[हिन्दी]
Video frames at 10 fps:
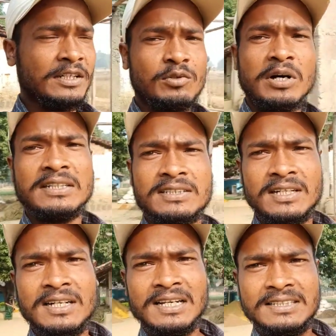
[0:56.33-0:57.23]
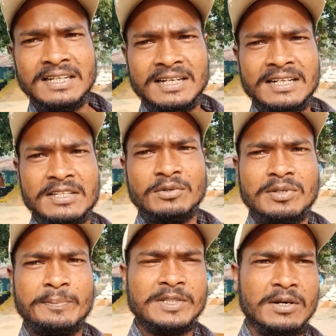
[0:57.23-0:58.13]
इनको आज जंगल ले जाना है
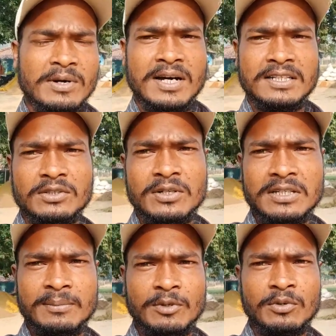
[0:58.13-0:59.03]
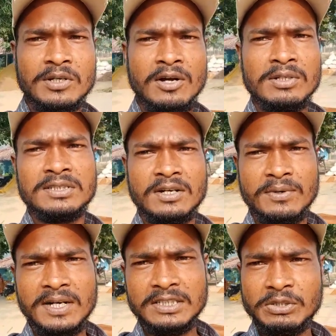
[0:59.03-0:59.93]
क्योंकि अब चरवाहा जो है हम लोग गाँव का
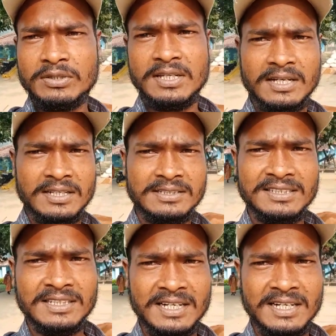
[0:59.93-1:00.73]
चरवाहा जो होता है गैया